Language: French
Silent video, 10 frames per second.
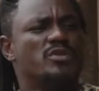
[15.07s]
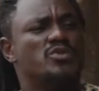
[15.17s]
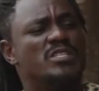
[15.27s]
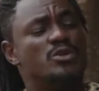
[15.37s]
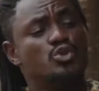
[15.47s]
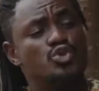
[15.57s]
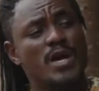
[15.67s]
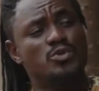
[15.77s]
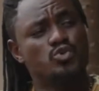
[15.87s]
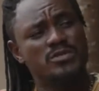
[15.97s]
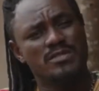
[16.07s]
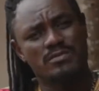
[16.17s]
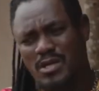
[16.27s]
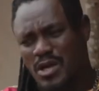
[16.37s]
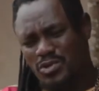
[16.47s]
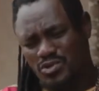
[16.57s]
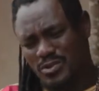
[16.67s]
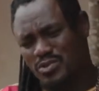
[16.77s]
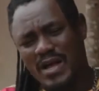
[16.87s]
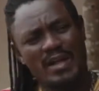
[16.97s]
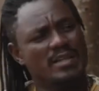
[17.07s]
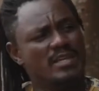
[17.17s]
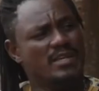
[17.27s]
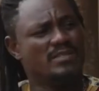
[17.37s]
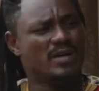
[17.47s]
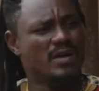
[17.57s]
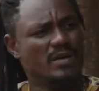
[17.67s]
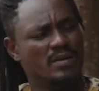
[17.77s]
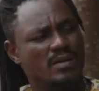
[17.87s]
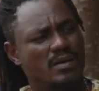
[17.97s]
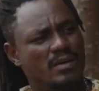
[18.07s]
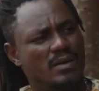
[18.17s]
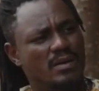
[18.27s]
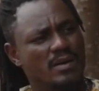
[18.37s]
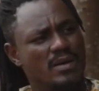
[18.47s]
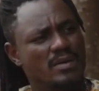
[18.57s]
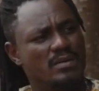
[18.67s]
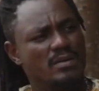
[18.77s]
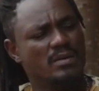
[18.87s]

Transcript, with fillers: Mais je te dis que tu as tout, tu as tout à gagner là-dedans. Hein?